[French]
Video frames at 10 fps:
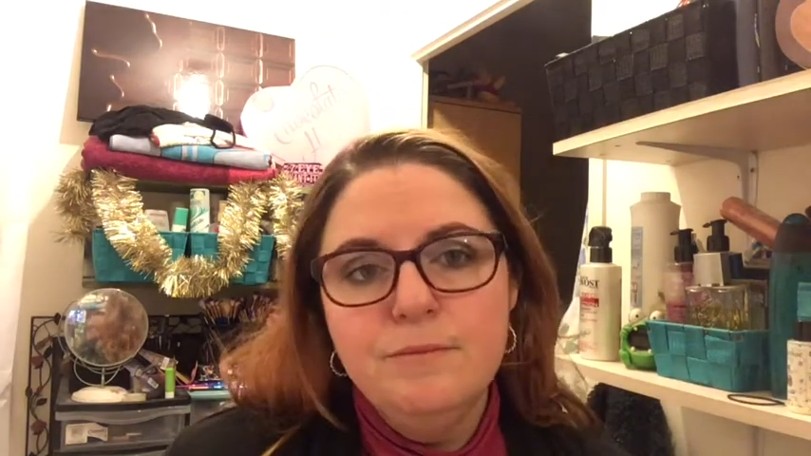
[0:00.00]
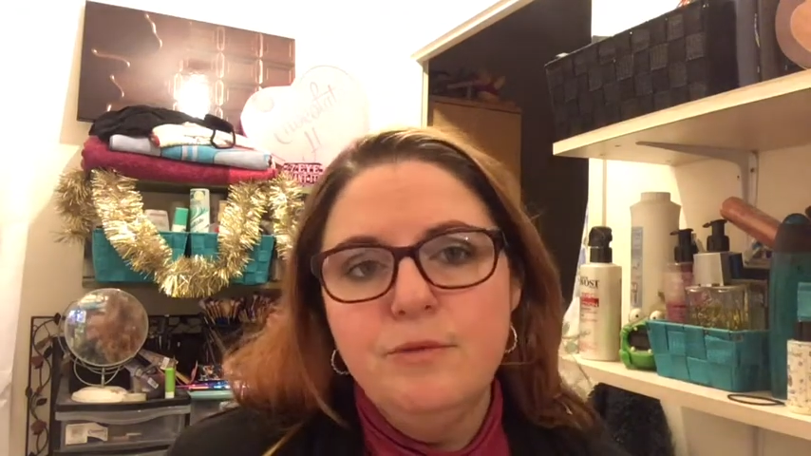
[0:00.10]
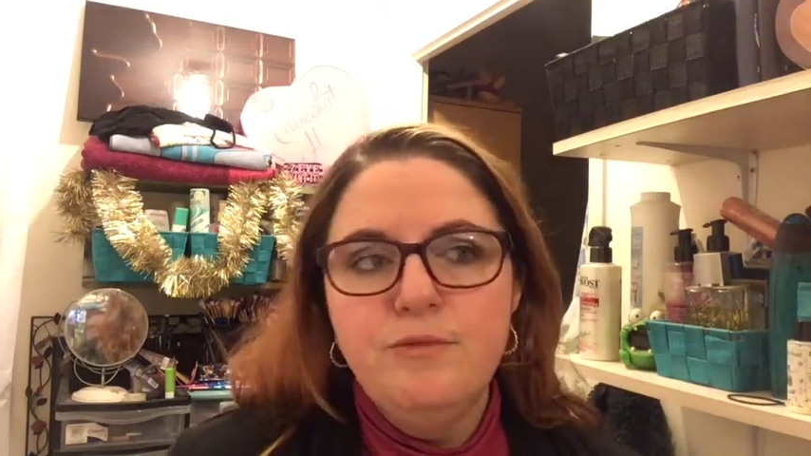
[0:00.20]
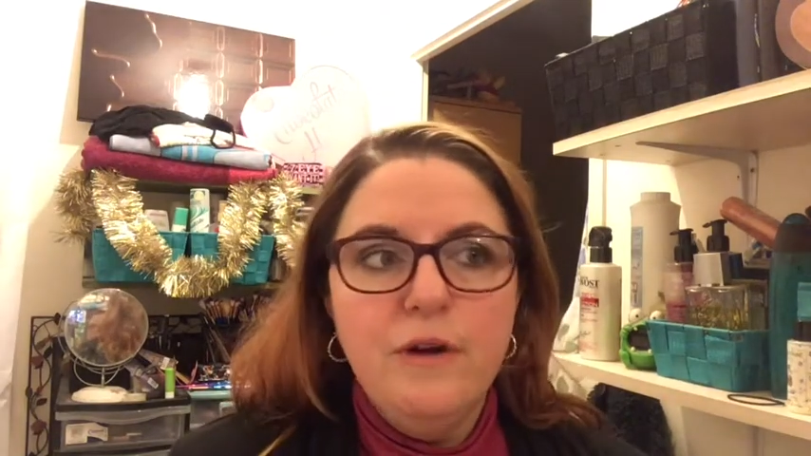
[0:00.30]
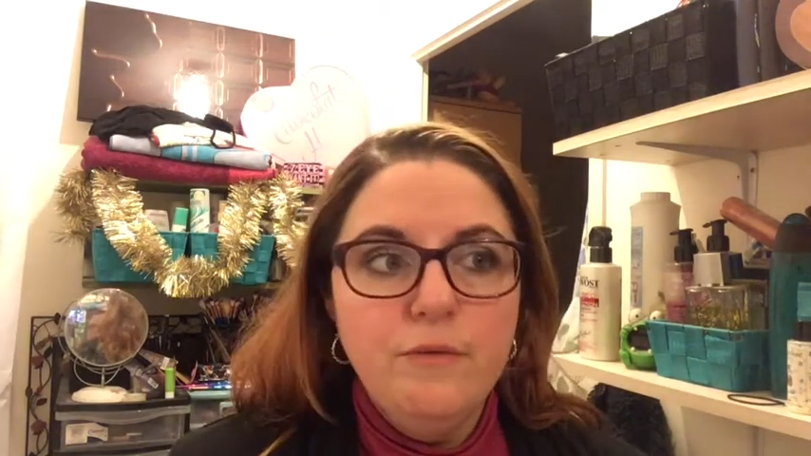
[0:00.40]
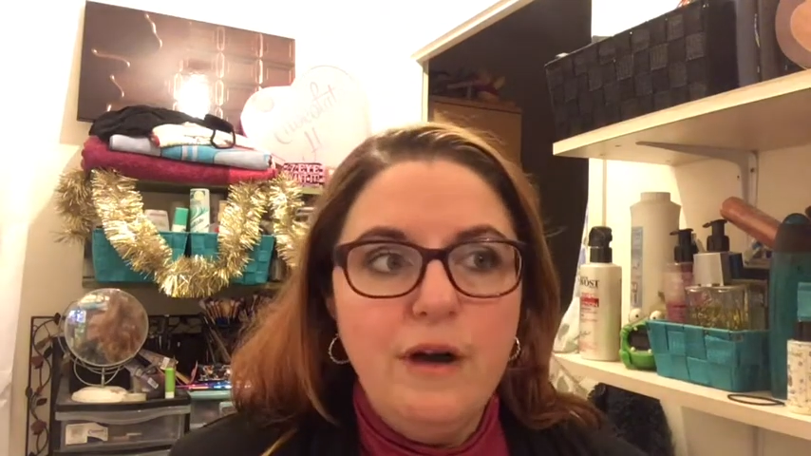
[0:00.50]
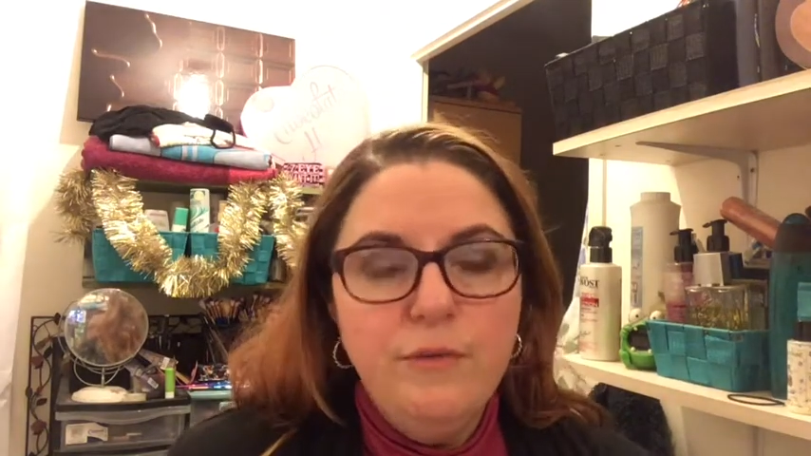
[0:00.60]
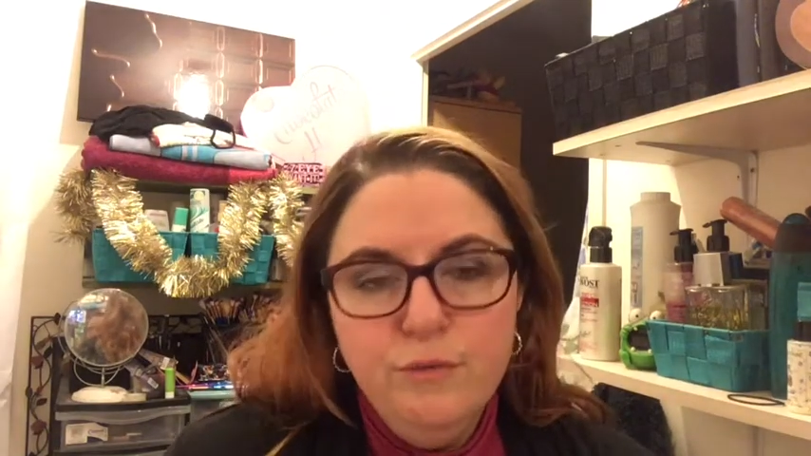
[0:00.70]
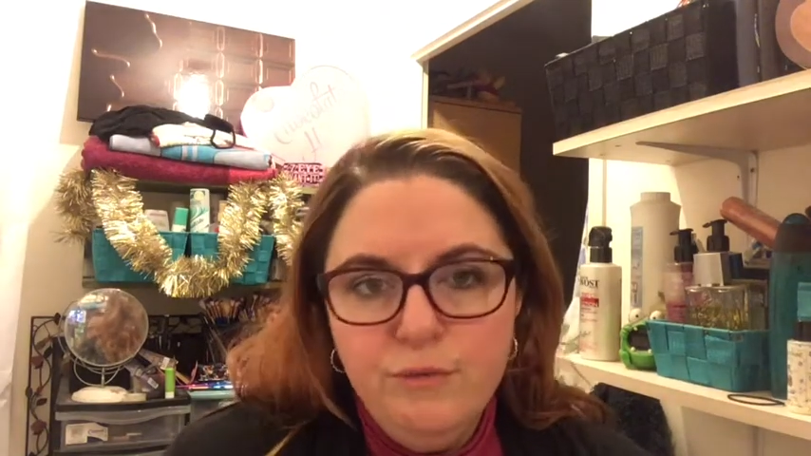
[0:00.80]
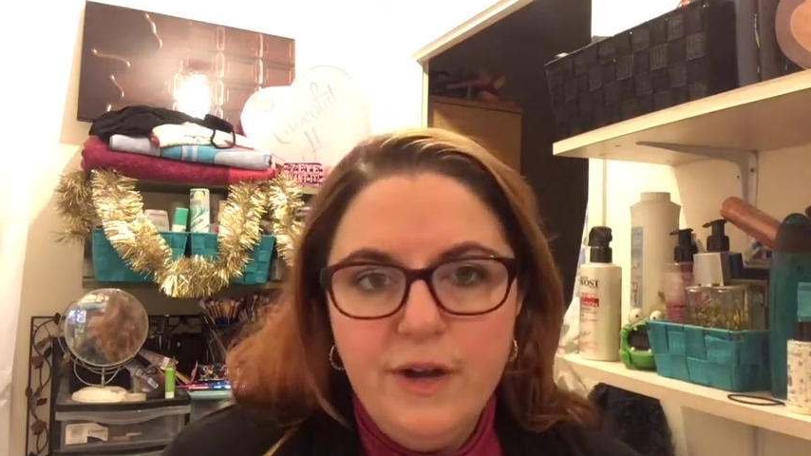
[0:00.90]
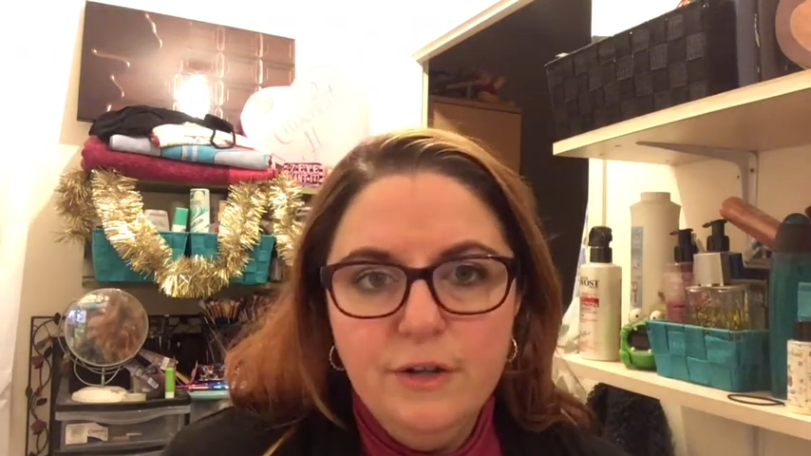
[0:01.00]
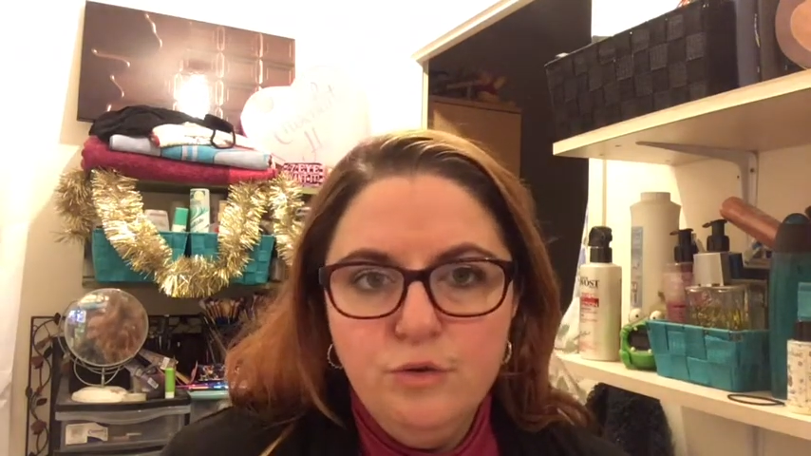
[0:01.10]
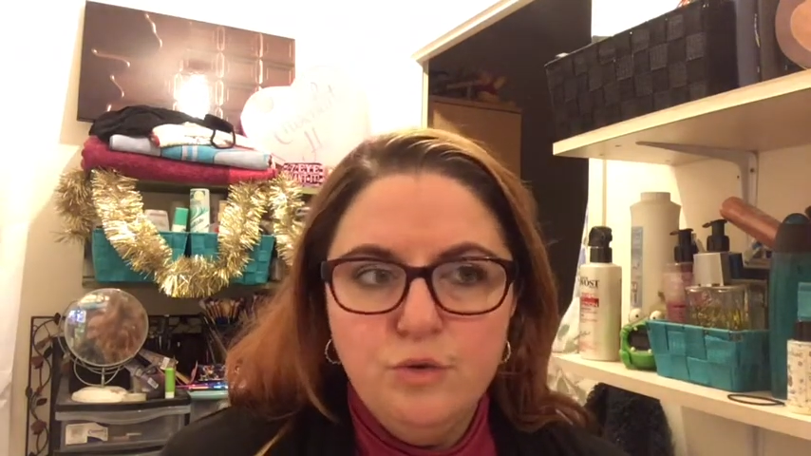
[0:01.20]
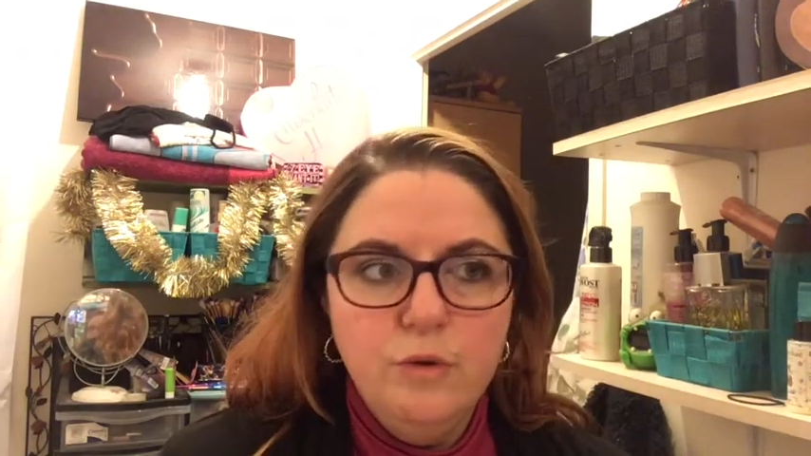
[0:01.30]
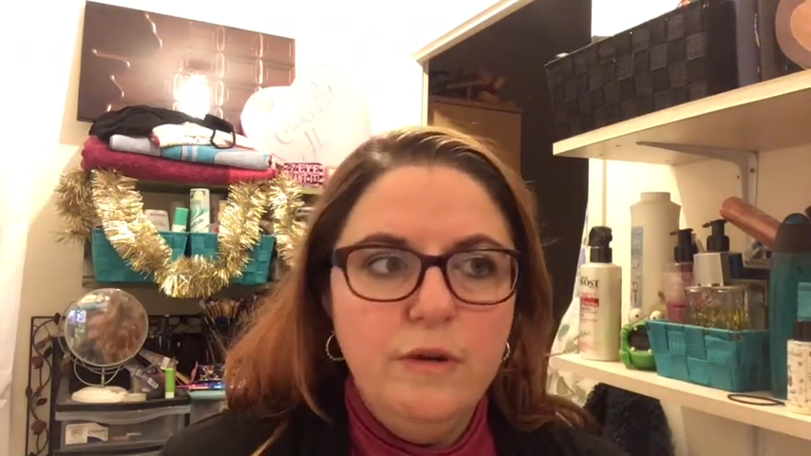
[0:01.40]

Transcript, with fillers: pour pouvoir, avant de vous faire un tuto.